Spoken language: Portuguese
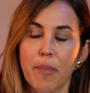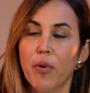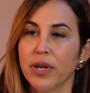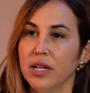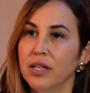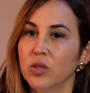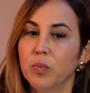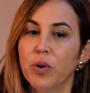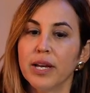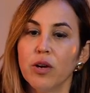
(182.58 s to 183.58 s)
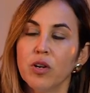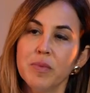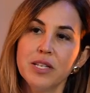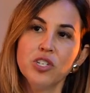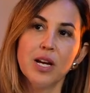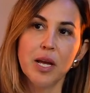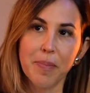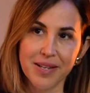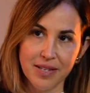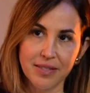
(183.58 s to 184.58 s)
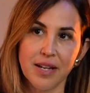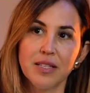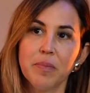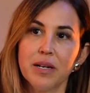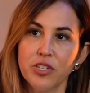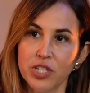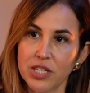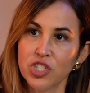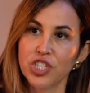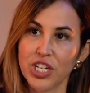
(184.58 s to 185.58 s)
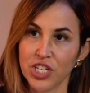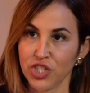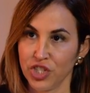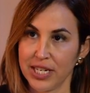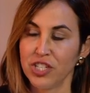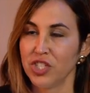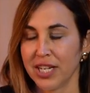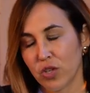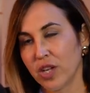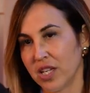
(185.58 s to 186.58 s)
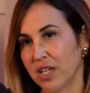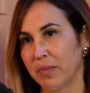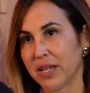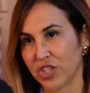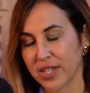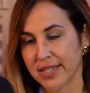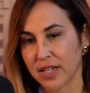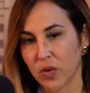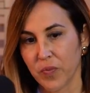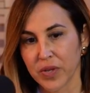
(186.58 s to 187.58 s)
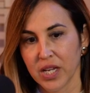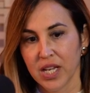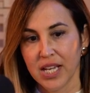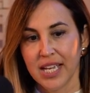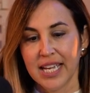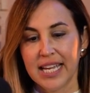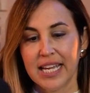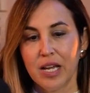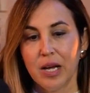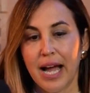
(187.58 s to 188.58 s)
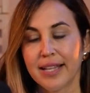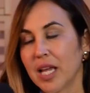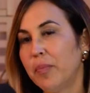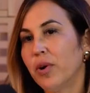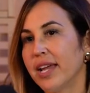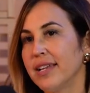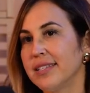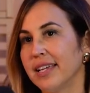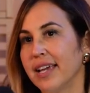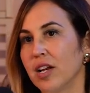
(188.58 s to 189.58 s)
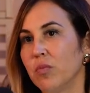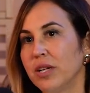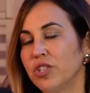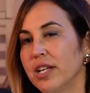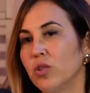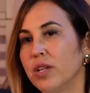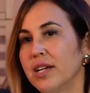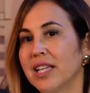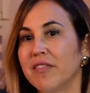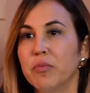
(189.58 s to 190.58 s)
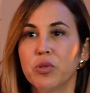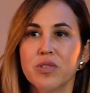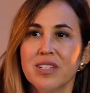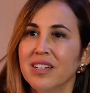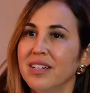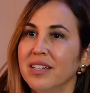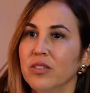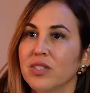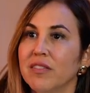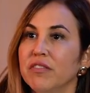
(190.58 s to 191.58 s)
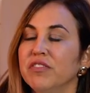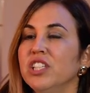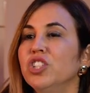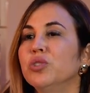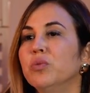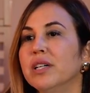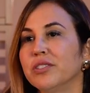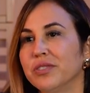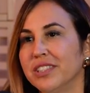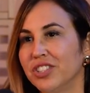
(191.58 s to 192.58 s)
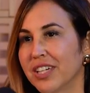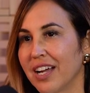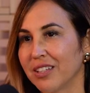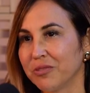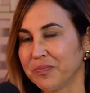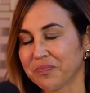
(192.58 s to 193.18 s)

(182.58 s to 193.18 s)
apoiando, porque eu não me sentia representada pela antiga dire diretoria, pela gestão. Até porque, assim, era uma diretoria que estava há muitos anos, estava 21 anos no sindicato.